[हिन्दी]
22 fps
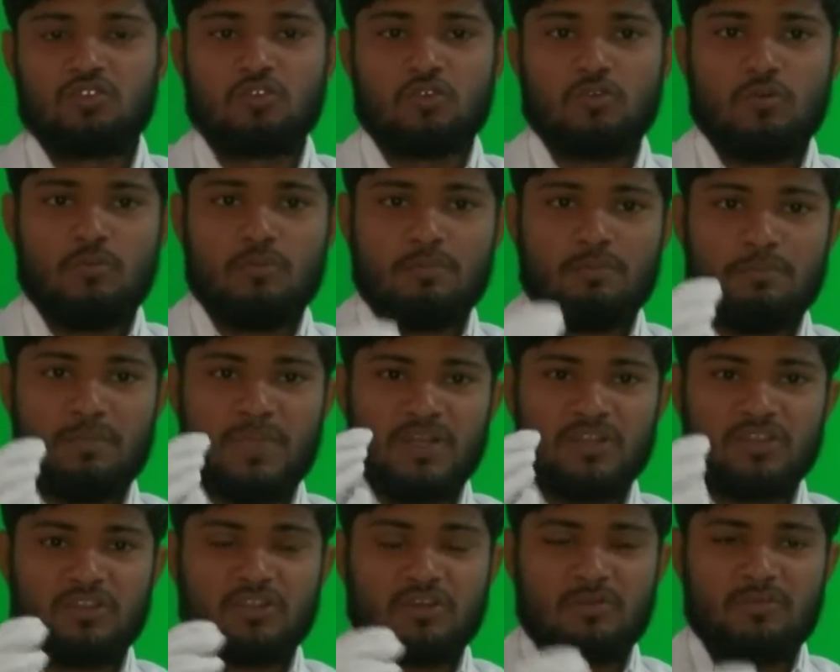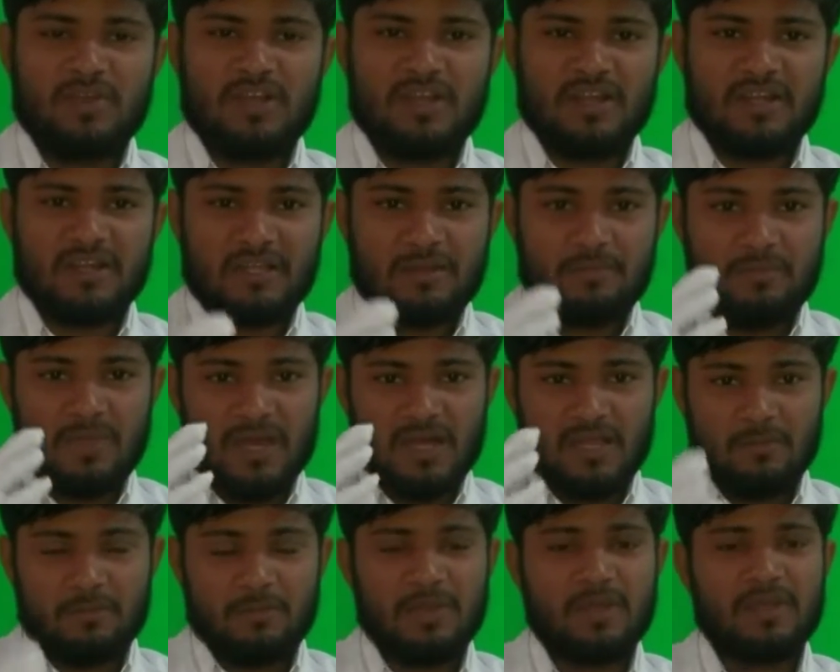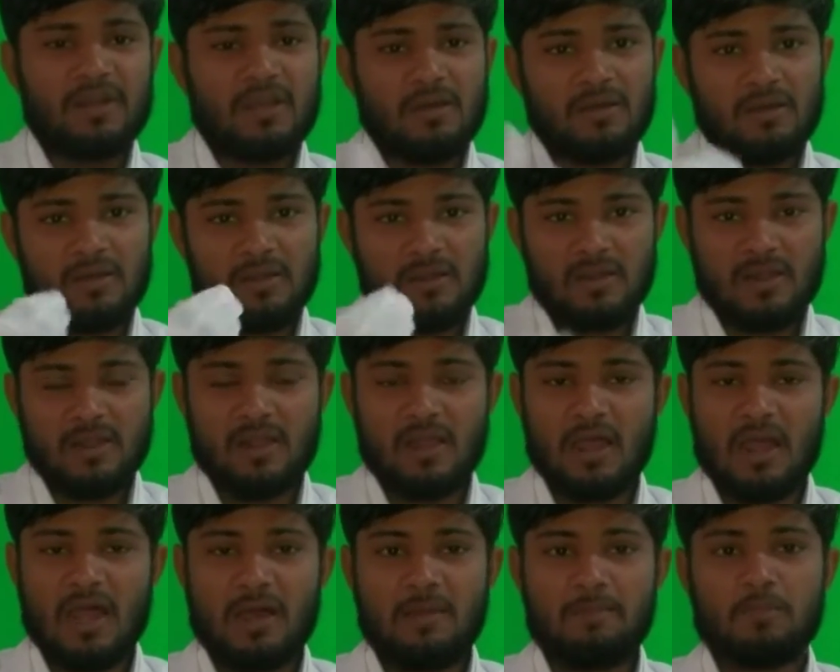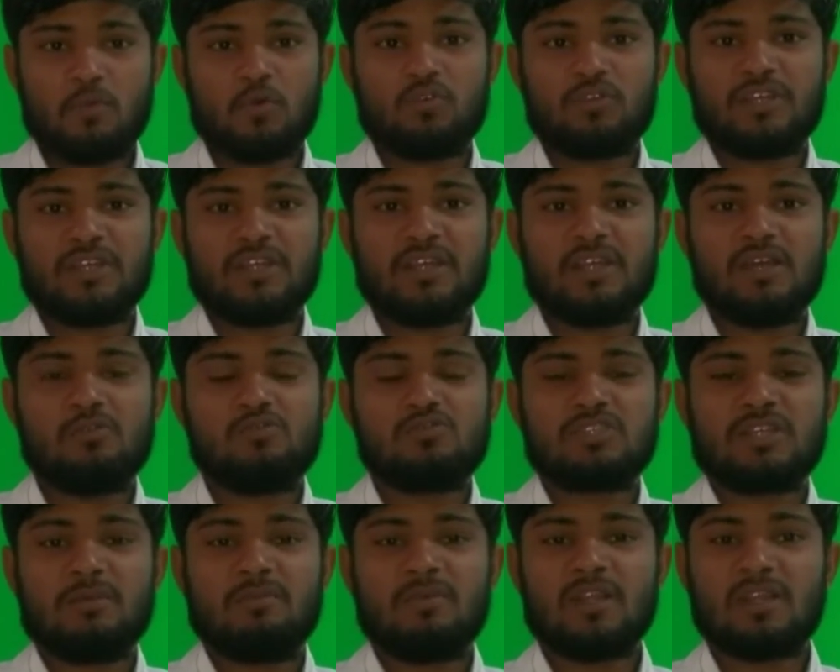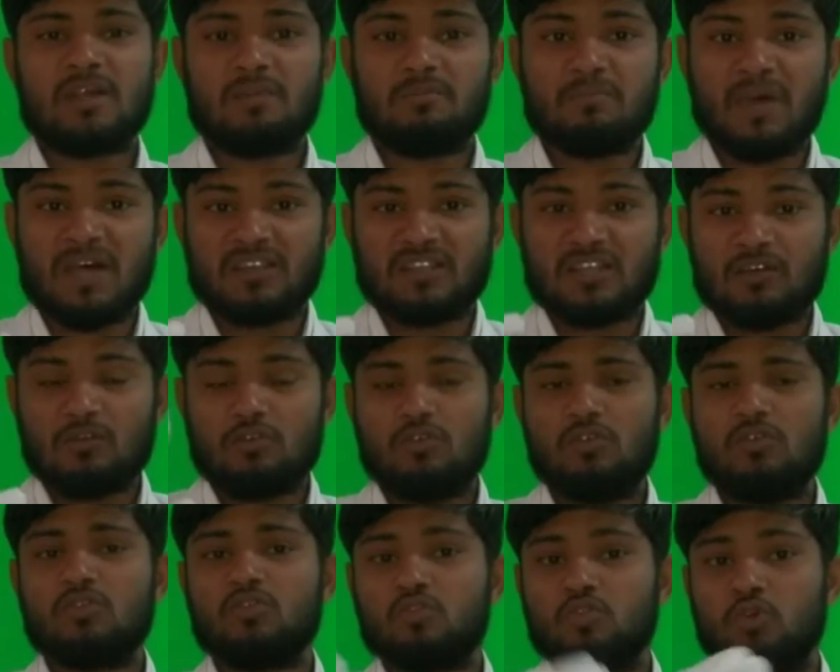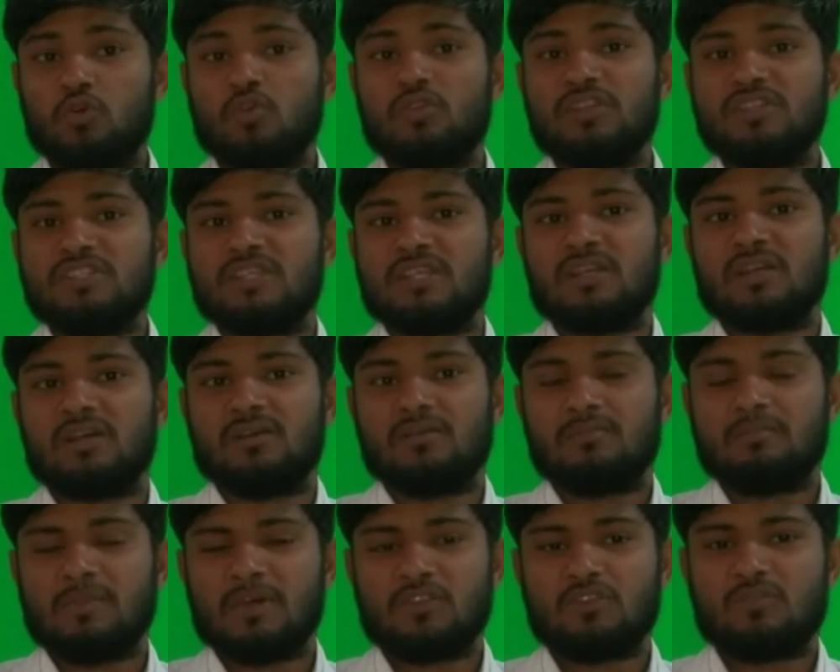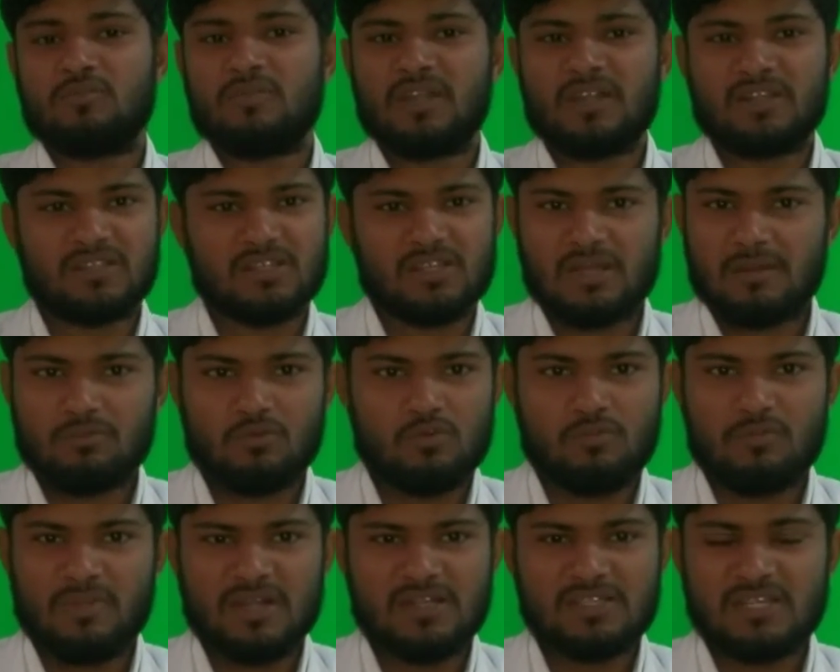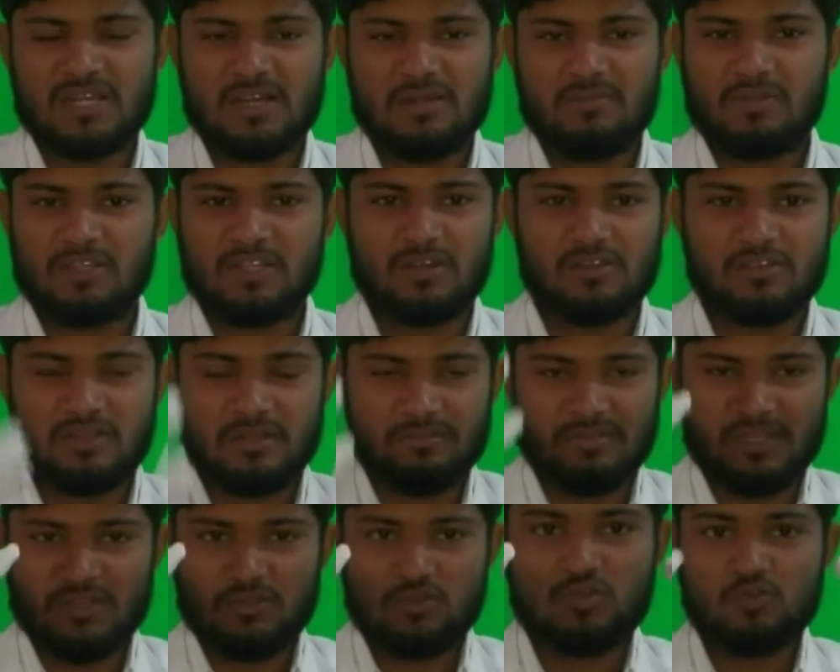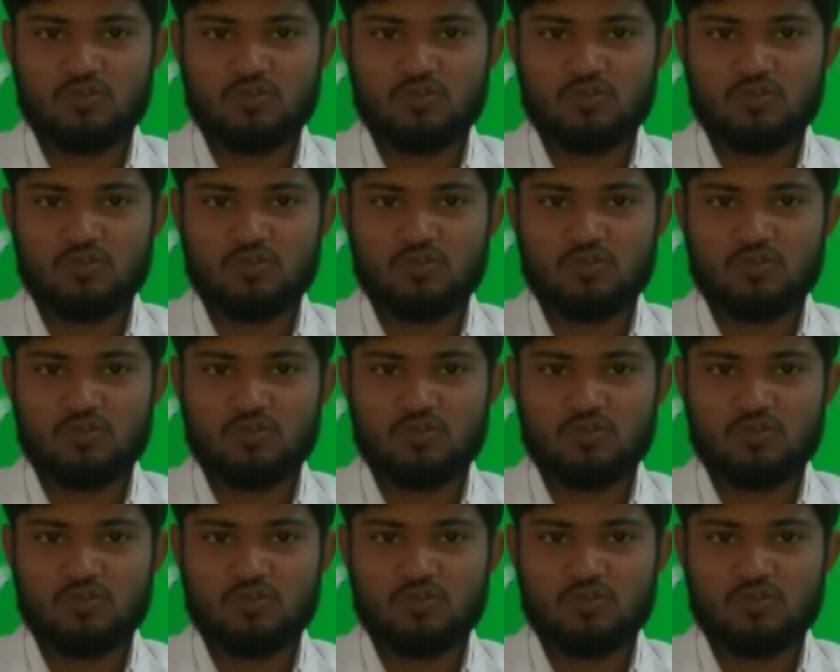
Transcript: तो 15 मिनट के बाद फिर आप उठिएगा उसके बाद आप माथा को धो लीजिएगा पंद्रह मिनट तक आपको बैठ जाना है मतलब तब तक